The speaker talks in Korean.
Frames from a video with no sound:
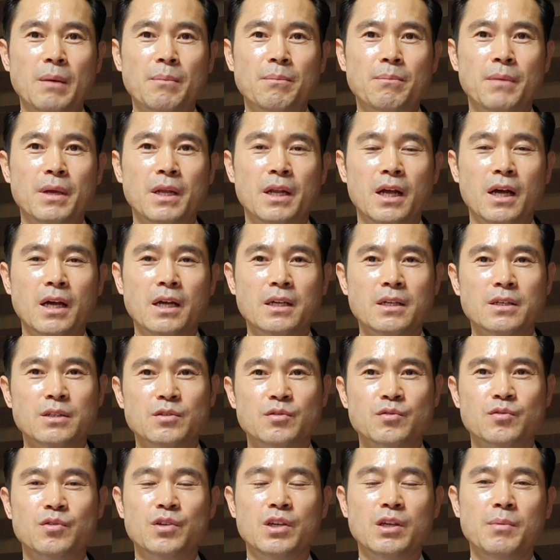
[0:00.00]
판매나
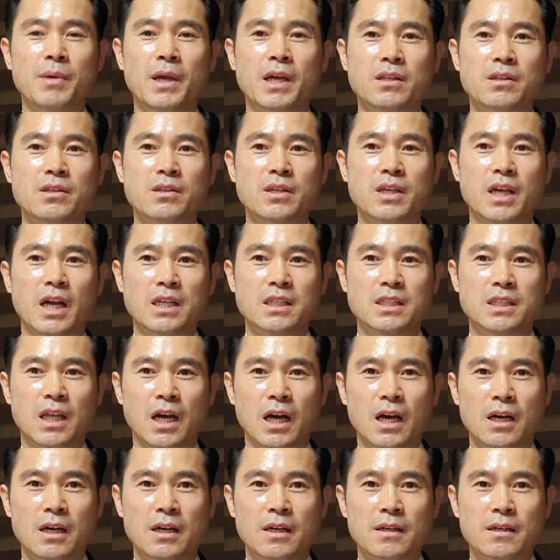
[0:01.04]
수입 획득이
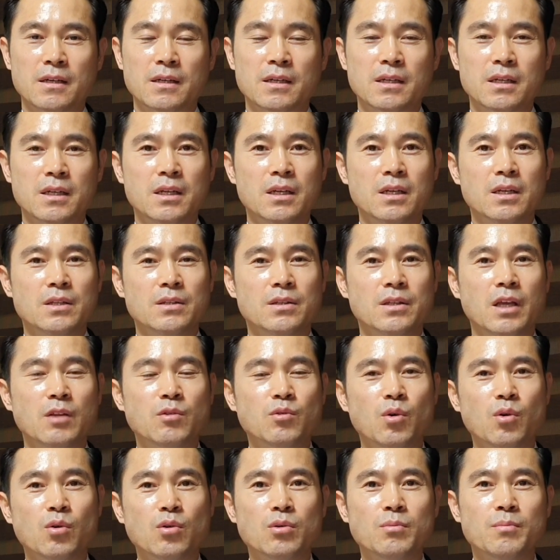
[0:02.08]
아니다.
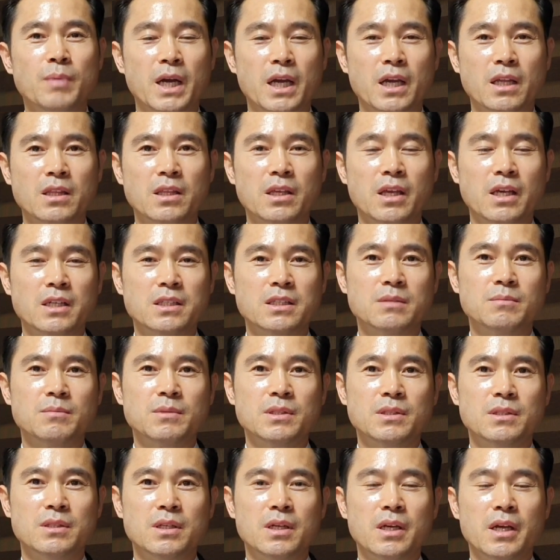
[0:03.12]
네트워크 마케팅
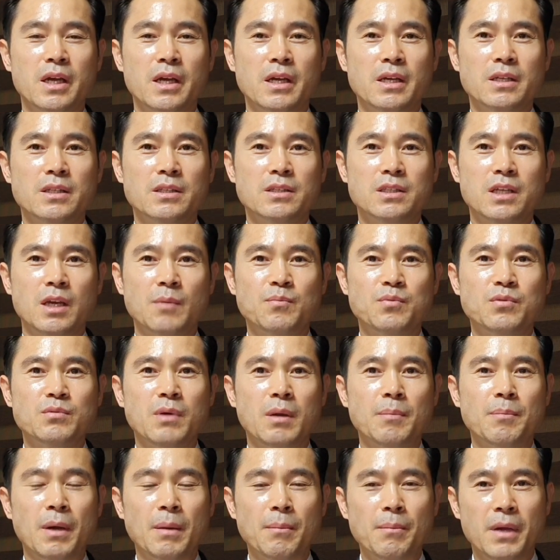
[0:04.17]
핵심은
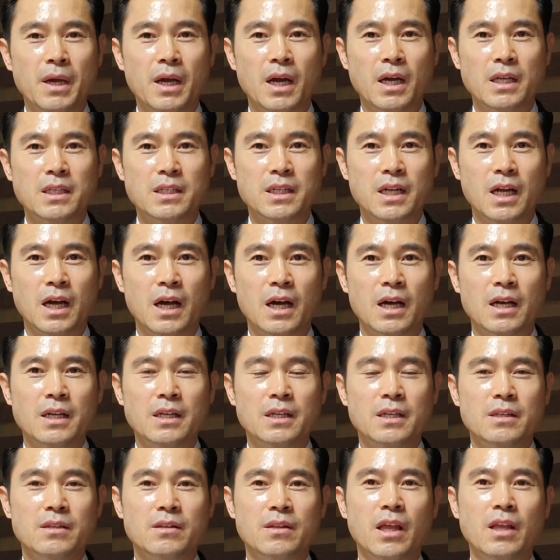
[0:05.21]
제품의 판매가 아니라
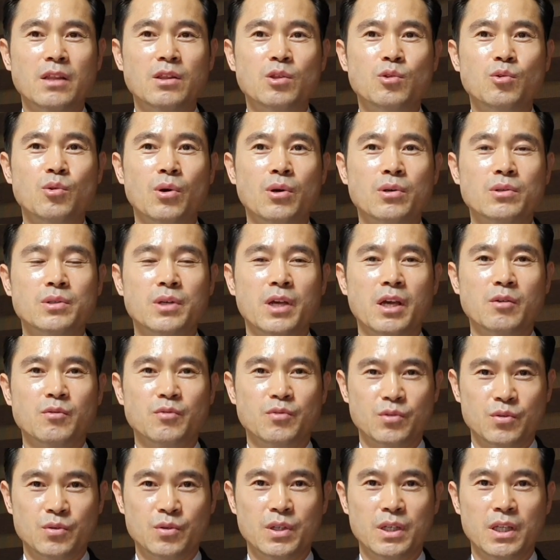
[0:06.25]
네트워크의
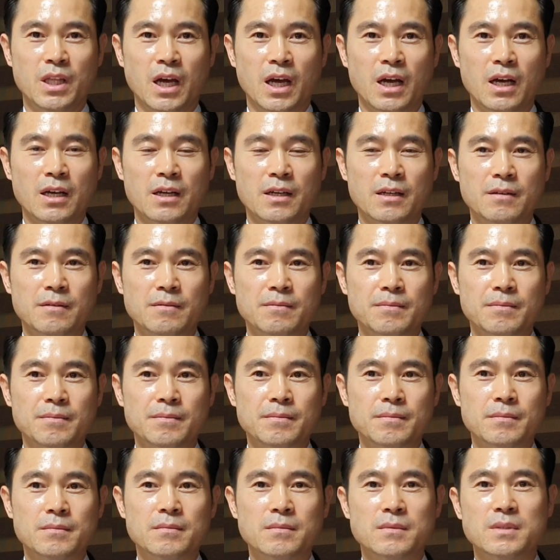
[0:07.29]
구축이다.
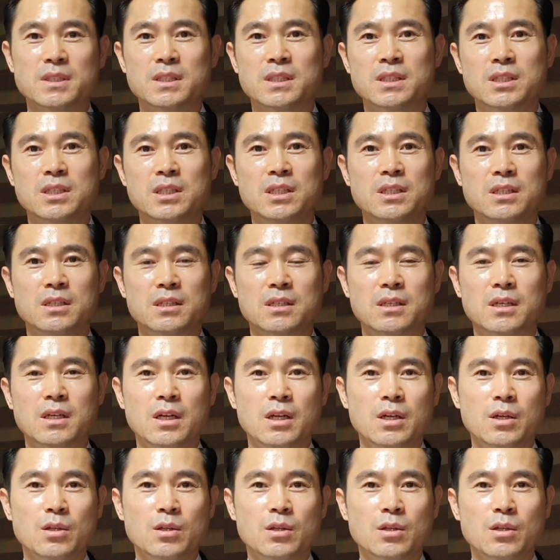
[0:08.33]
즉,